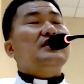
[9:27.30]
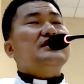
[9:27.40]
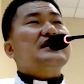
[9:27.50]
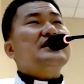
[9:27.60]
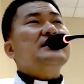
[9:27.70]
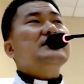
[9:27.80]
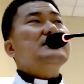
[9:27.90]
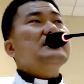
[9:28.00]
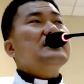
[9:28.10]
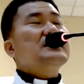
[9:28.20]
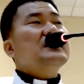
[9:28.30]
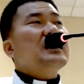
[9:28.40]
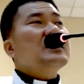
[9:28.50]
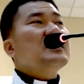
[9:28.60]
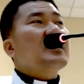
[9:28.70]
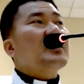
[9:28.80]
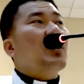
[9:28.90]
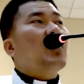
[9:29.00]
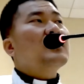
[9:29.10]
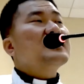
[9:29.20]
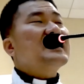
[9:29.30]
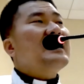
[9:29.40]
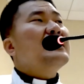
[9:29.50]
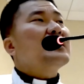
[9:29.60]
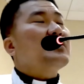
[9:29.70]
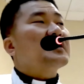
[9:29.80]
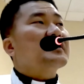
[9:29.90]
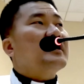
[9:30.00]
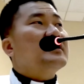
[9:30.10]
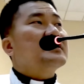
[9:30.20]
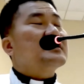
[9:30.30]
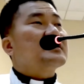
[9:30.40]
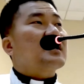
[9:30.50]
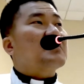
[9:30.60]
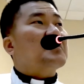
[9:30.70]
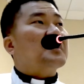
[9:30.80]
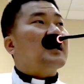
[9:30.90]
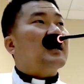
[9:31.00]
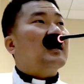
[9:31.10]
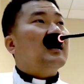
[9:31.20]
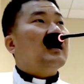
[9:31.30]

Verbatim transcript: 사제는 신앙인들의 영혼을 살리기 위해서 일을 쓰는 사람입니다.